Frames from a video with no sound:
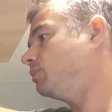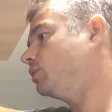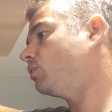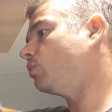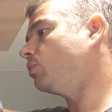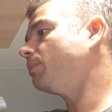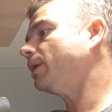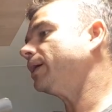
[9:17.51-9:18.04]
hier
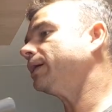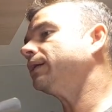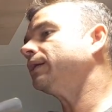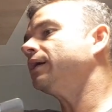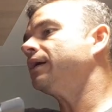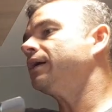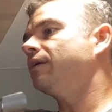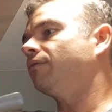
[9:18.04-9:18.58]
oben rein,
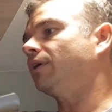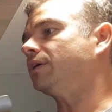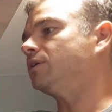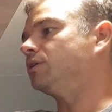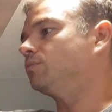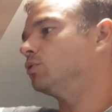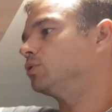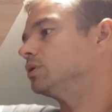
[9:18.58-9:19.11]
weil ich
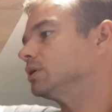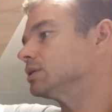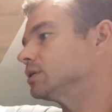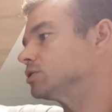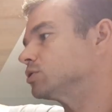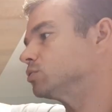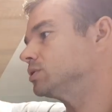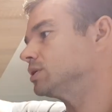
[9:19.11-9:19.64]
nicht möchte, dass
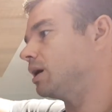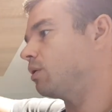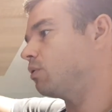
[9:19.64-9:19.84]
das zu sehr